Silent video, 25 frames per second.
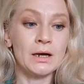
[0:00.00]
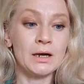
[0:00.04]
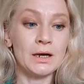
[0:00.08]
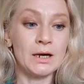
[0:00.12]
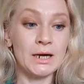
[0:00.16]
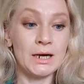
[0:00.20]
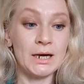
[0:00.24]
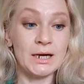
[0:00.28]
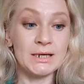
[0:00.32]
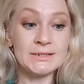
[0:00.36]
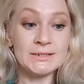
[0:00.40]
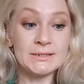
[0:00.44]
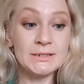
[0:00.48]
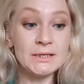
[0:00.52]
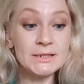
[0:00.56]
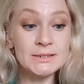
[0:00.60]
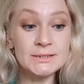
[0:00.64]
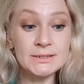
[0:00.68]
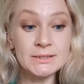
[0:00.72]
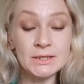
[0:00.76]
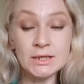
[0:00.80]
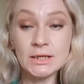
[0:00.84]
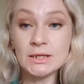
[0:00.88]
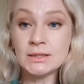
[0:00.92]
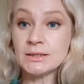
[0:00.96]
А, а
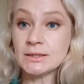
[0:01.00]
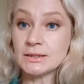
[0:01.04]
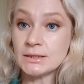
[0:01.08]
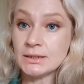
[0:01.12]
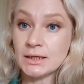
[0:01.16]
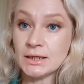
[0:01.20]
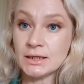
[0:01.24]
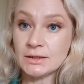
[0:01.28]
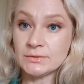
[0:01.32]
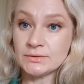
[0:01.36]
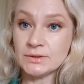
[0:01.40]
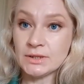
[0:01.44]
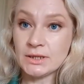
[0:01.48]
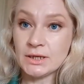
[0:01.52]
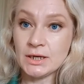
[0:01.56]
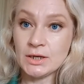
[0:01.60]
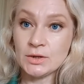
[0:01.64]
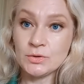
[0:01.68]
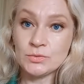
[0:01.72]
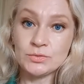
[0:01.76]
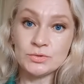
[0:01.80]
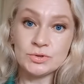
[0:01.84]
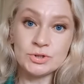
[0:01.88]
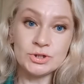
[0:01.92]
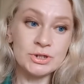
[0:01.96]
здесь нет, это как
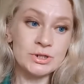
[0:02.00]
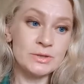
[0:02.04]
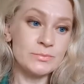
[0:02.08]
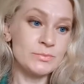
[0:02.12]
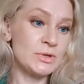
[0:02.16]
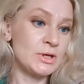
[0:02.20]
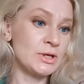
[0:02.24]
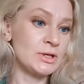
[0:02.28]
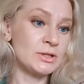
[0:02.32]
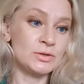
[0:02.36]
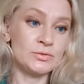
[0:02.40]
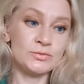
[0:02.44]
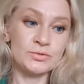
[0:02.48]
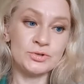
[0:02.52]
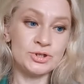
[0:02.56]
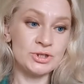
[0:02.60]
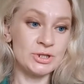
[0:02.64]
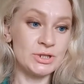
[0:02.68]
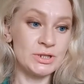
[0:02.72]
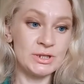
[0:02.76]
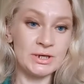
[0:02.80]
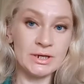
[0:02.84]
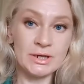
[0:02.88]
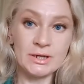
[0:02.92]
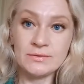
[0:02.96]
вторая кожа, мне это
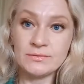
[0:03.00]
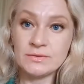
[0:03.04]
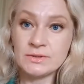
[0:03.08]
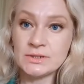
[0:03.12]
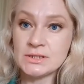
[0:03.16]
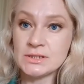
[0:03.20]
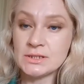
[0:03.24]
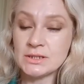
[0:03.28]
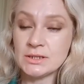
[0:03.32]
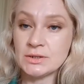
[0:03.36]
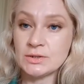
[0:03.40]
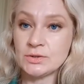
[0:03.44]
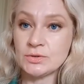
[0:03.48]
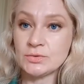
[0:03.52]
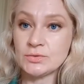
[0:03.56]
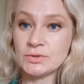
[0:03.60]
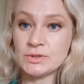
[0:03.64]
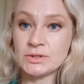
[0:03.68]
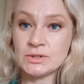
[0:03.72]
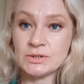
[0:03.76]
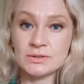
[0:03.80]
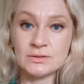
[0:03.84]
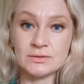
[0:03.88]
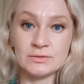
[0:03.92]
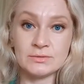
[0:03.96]
очень нравится. То
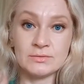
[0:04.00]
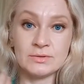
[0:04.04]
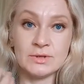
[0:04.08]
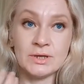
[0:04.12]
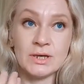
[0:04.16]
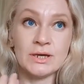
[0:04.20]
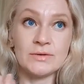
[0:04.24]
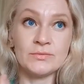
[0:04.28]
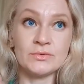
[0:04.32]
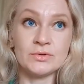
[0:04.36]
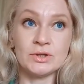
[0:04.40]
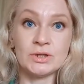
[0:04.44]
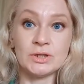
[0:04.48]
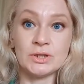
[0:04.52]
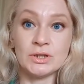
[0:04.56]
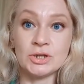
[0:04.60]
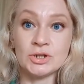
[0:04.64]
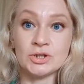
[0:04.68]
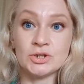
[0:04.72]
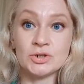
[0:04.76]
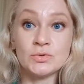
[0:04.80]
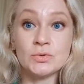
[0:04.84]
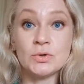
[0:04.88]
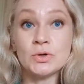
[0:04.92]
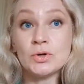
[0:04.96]
есть э, я его
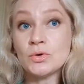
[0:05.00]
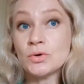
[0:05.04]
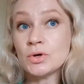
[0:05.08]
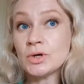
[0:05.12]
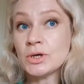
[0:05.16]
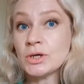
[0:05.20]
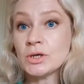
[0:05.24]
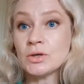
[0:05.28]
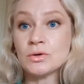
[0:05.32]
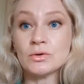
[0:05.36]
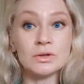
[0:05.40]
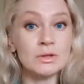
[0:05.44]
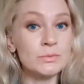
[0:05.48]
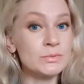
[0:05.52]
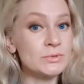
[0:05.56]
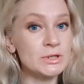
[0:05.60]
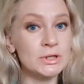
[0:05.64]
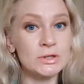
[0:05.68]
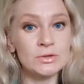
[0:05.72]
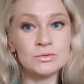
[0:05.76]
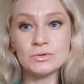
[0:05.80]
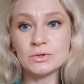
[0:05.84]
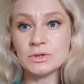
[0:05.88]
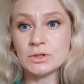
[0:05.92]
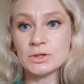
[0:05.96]
наношу легкий, он
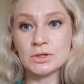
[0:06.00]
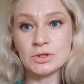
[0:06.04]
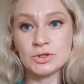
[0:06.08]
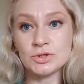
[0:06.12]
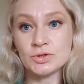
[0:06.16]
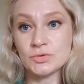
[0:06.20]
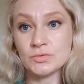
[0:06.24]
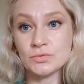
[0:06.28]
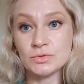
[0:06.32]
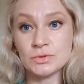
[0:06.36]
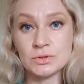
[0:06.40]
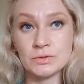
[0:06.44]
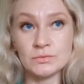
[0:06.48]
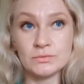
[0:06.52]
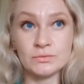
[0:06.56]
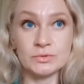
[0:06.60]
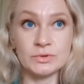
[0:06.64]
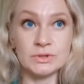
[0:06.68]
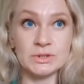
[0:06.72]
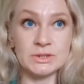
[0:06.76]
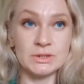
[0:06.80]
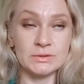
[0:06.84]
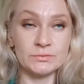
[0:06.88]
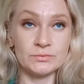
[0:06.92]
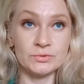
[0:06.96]
абсолютно не
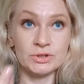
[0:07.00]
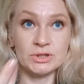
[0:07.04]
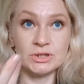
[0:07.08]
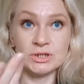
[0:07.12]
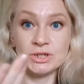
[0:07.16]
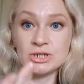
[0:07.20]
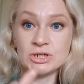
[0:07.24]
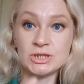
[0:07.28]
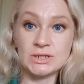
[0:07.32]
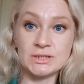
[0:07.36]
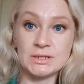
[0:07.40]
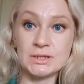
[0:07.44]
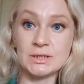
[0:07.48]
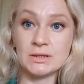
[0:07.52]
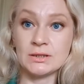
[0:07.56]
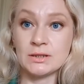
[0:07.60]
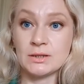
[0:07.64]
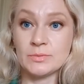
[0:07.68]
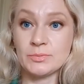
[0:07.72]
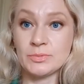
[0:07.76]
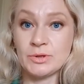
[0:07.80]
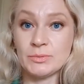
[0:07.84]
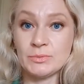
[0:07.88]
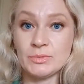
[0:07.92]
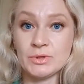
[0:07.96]
чувствуется. Вот сейчас,
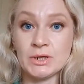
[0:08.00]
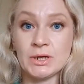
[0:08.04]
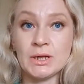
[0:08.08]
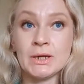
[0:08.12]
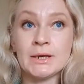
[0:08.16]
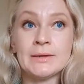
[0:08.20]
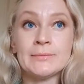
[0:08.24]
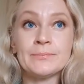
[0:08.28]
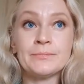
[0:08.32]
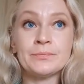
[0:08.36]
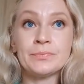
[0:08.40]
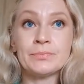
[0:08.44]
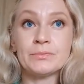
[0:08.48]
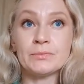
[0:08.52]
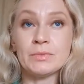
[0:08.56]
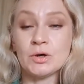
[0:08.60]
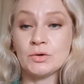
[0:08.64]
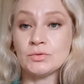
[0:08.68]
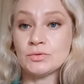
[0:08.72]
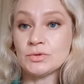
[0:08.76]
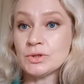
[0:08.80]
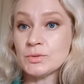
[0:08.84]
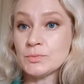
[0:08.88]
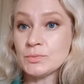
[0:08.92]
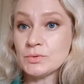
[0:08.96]
например,
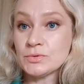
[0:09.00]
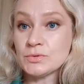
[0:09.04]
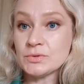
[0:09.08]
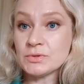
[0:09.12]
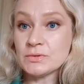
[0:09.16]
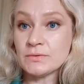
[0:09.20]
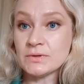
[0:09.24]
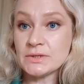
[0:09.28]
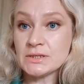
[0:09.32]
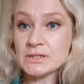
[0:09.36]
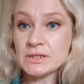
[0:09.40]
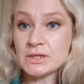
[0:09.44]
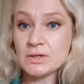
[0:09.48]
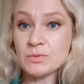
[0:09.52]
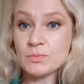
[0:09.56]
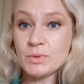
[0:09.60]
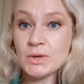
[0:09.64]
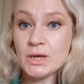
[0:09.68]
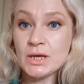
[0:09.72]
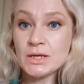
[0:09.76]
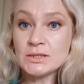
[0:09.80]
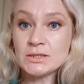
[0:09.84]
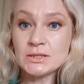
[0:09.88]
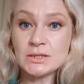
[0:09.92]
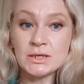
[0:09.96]
погода плюс
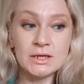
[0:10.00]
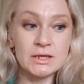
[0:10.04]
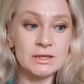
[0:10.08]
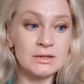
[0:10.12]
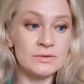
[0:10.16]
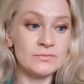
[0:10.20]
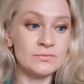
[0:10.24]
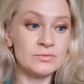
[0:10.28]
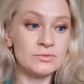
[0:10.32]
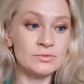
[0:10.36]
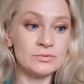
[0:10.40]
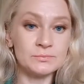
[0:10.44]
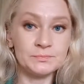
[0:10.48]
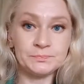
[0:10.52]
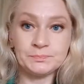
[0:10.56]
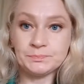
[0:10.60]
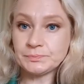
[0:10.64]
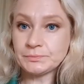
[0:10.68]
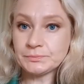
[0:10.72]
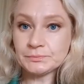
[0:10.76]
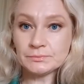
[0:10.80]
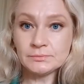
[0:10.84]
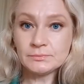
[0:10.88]
25, я его